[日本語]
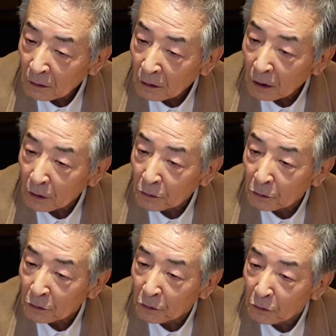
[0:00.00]
だから
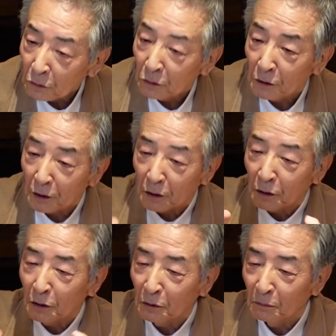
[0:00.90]
そそのこと
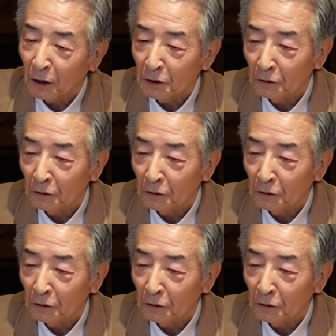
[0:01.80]
で、まあ、